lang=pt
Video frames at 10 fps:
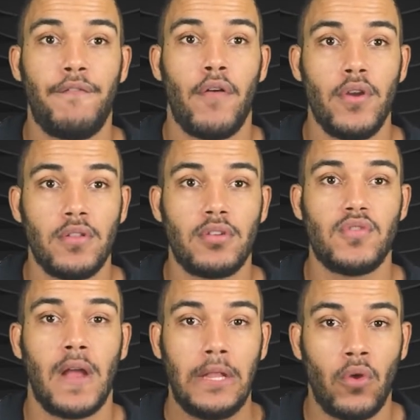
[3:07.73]
foi outro
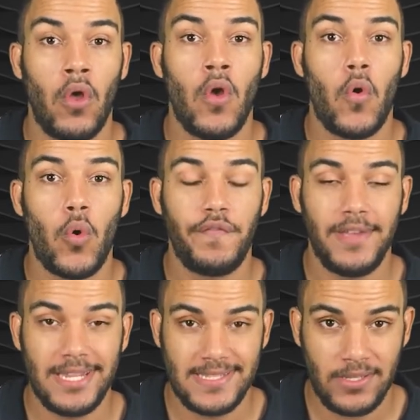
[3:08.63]
jogador
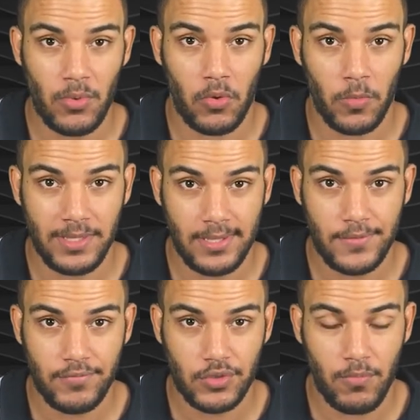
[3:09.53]
oferecido ao Comitê
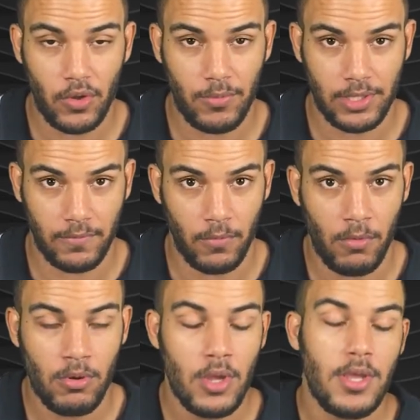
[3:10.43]
de Futebol do Botafogo,